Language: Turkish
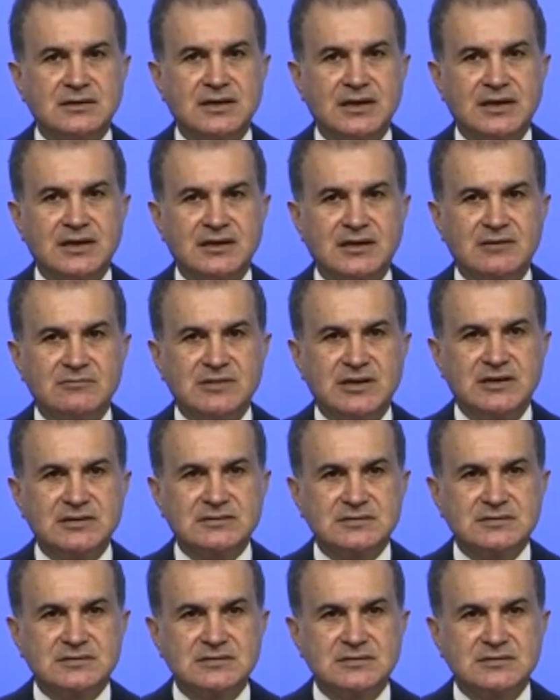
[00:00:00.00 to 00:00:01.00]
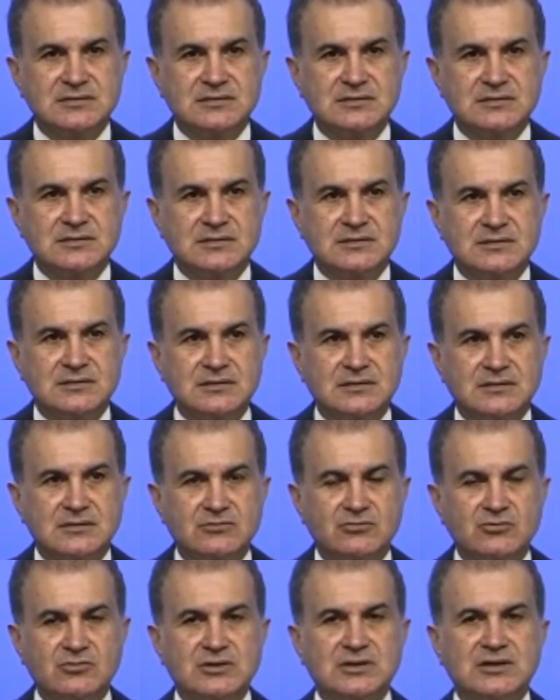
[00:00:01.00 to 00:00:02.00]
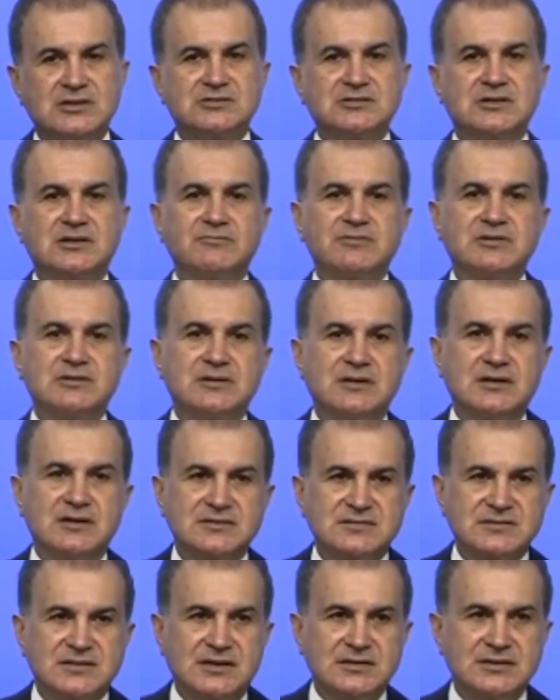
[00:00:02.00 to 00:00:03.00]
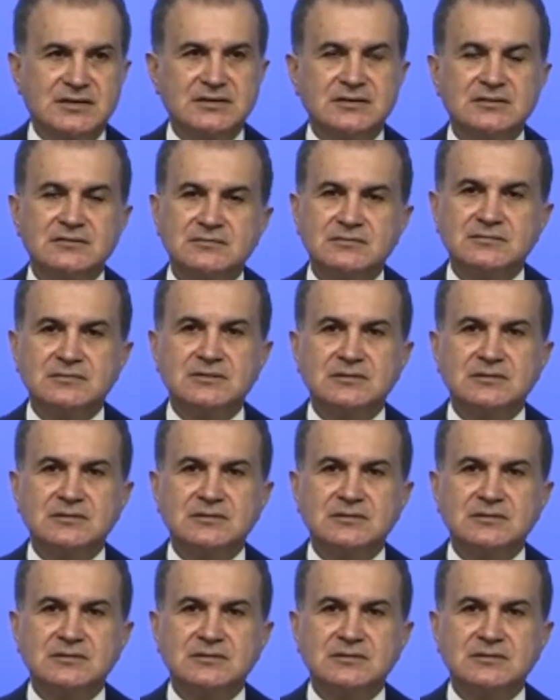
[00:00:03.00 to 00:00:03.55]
eylemler dün gece bir hastanenin